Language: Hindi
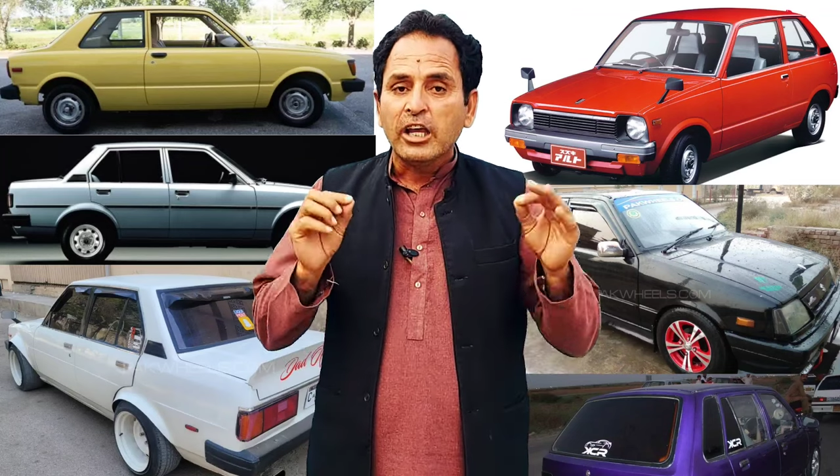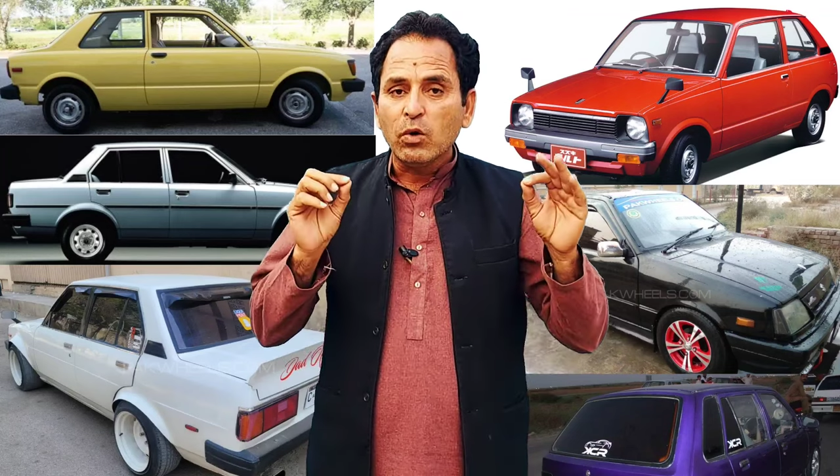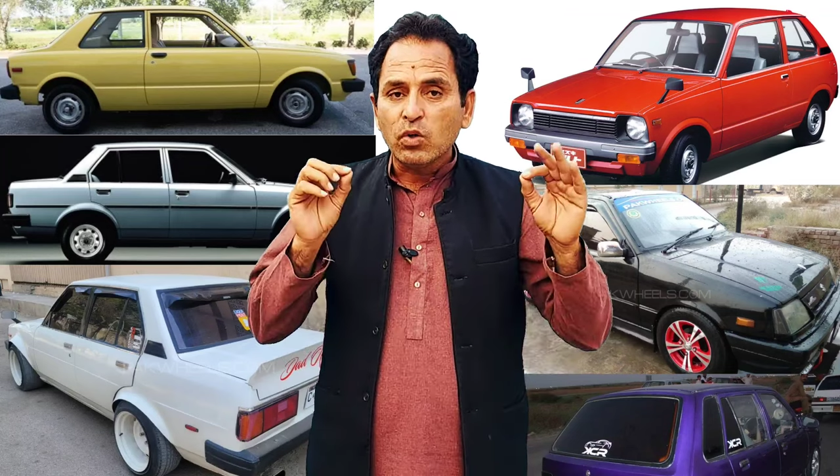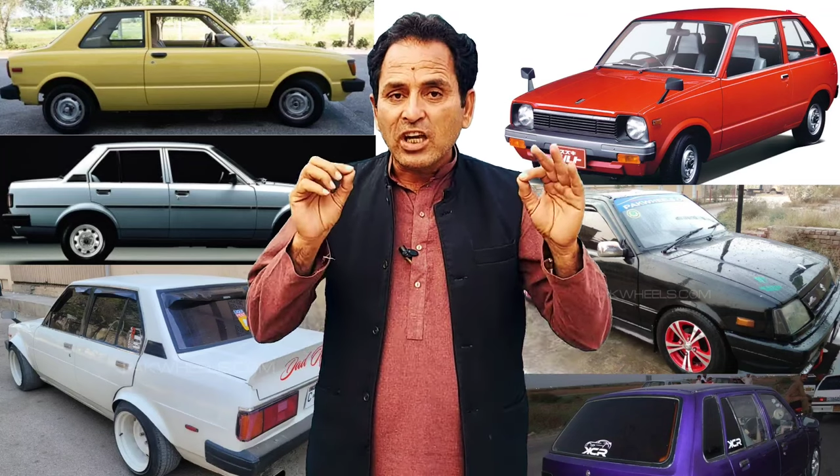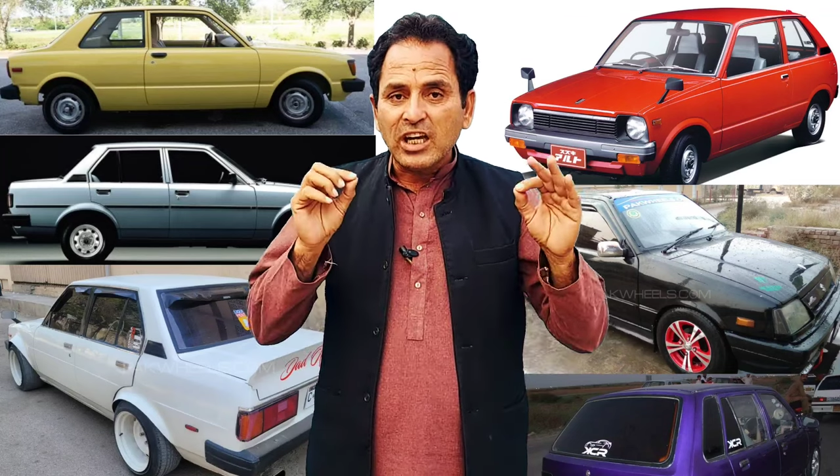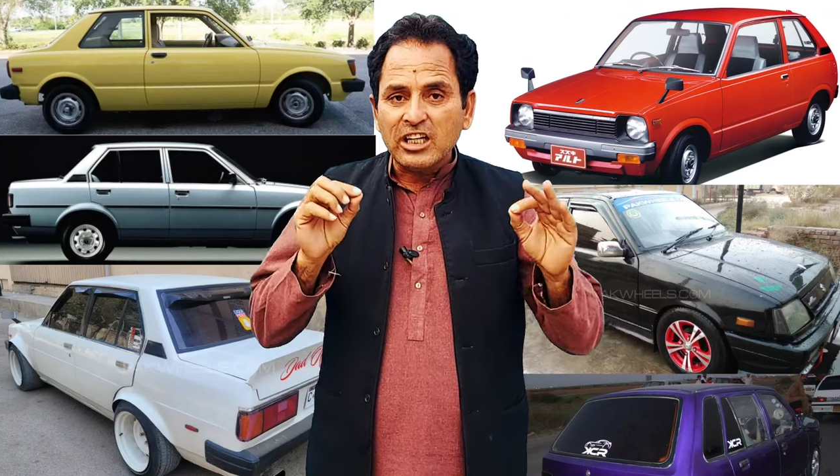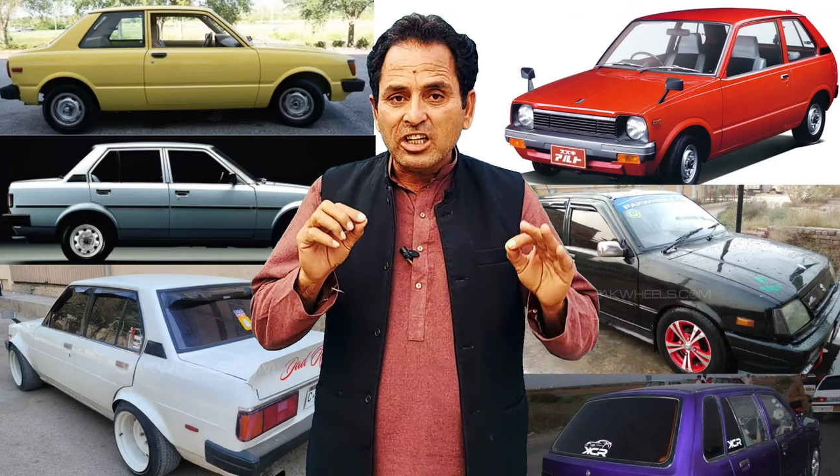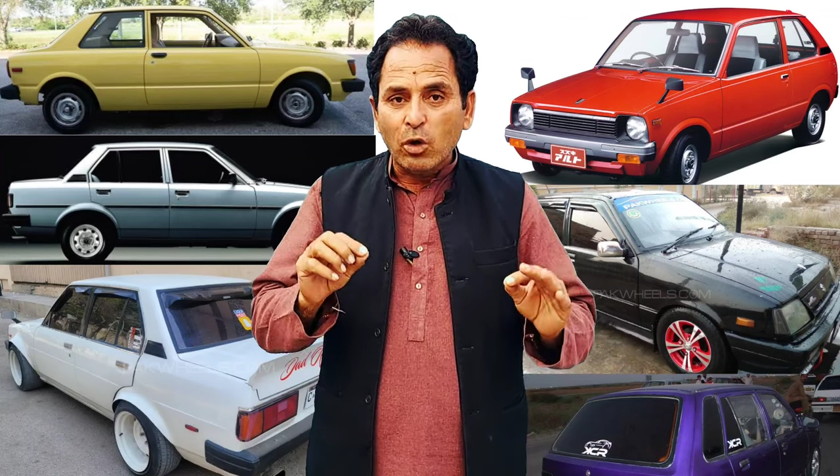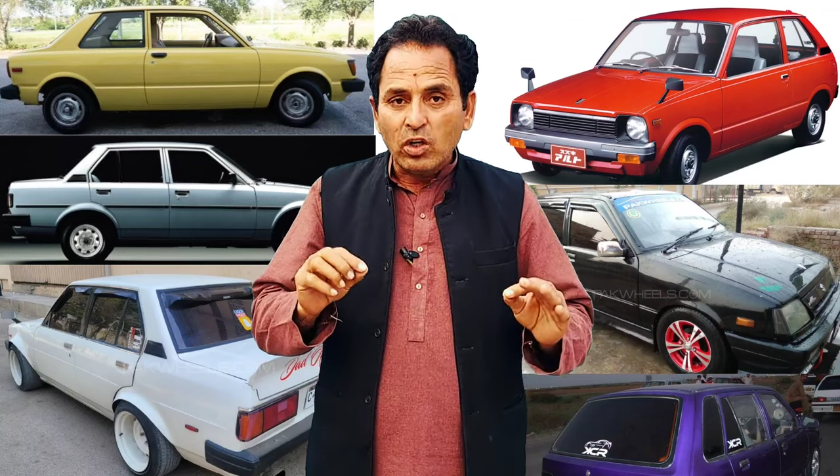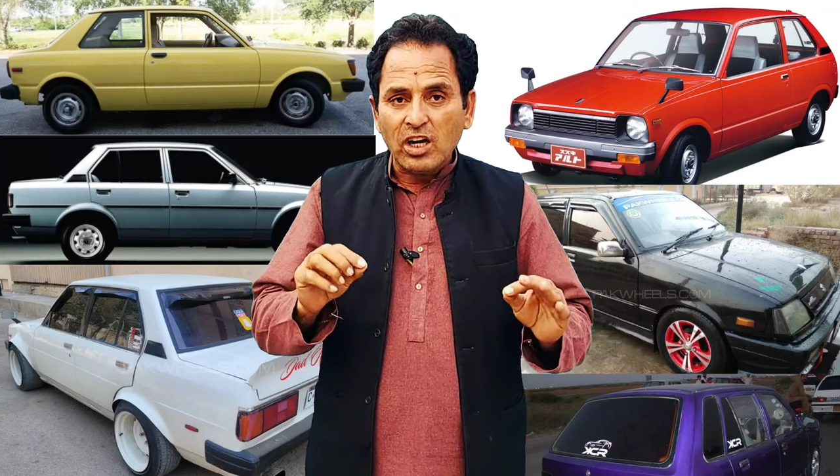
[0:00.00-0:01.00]
क्योंकि
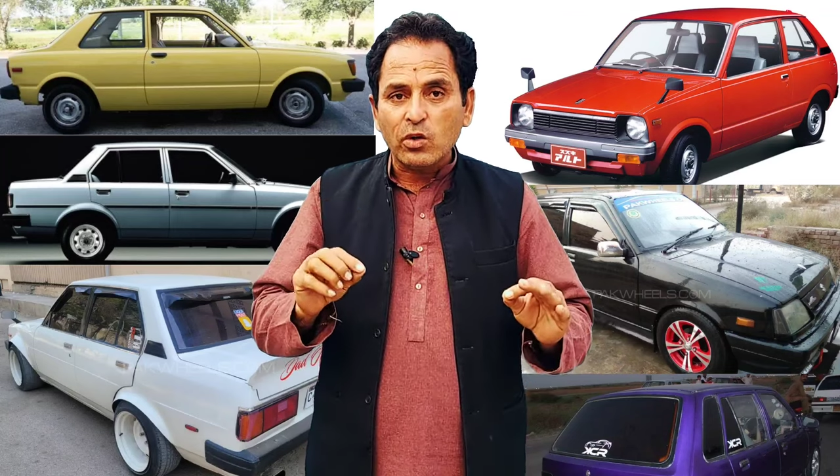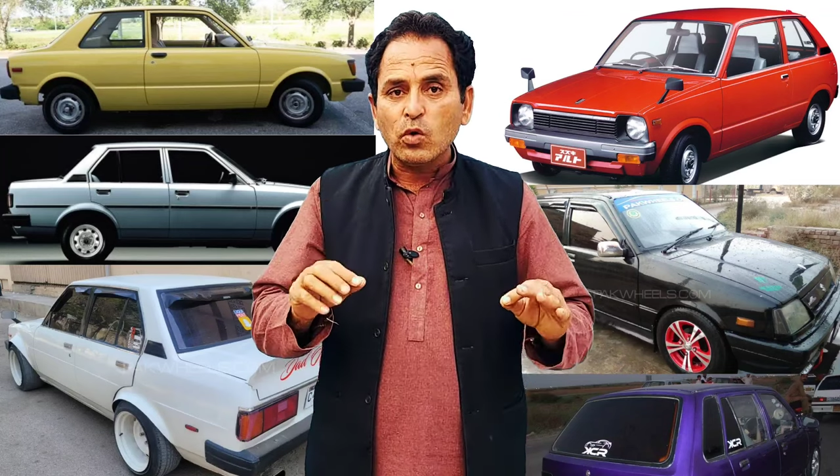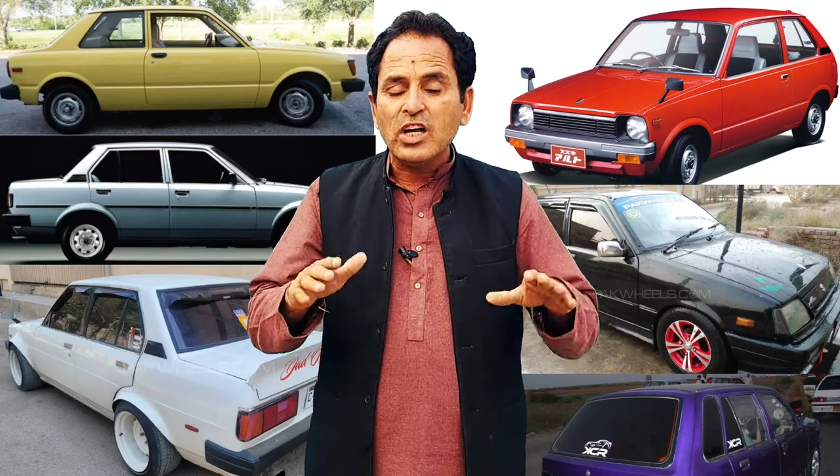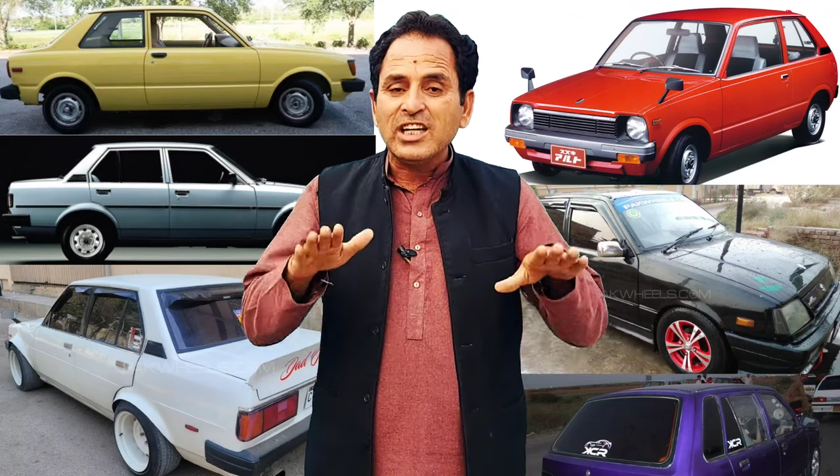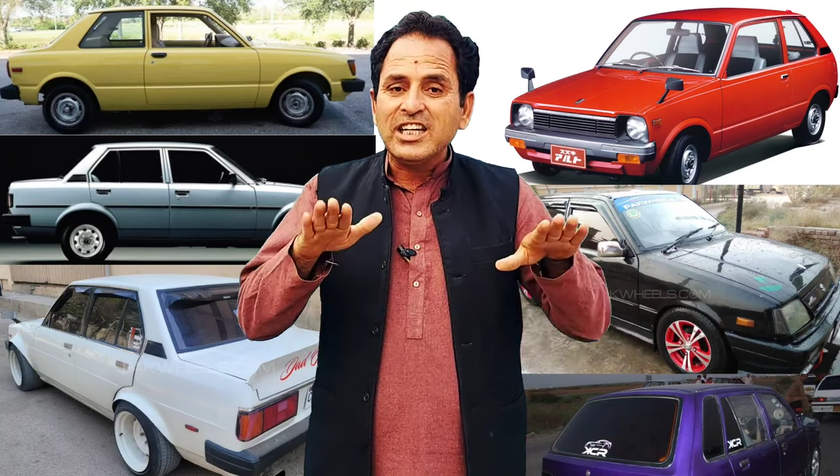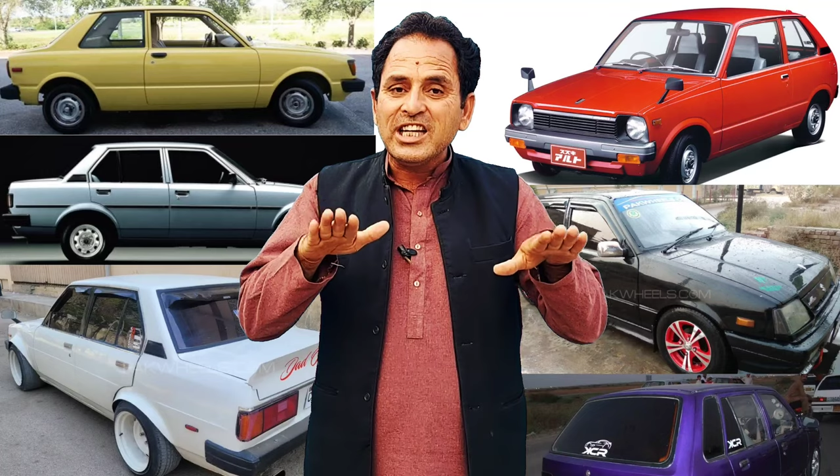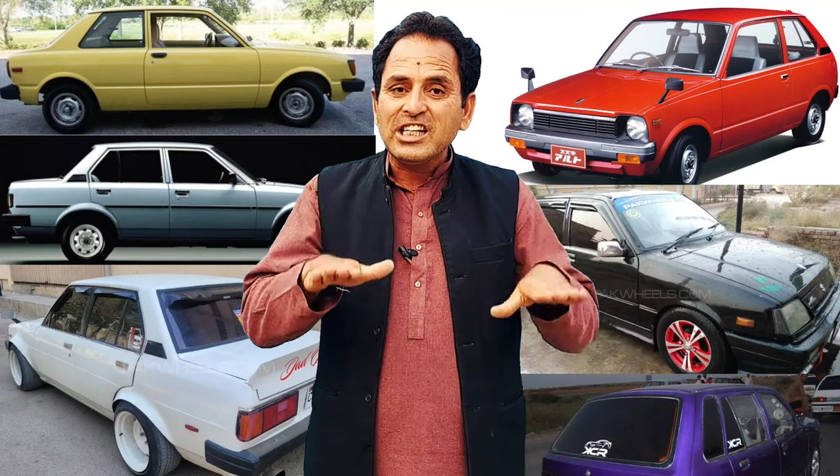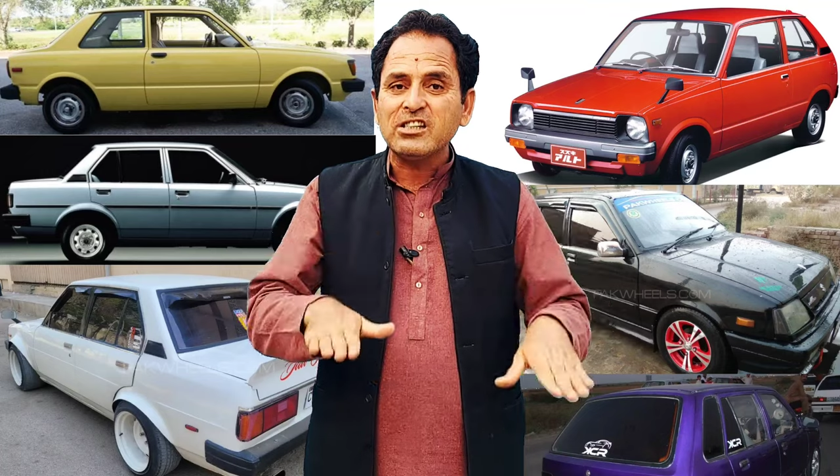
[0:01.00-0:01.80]
ट्योटा करोला की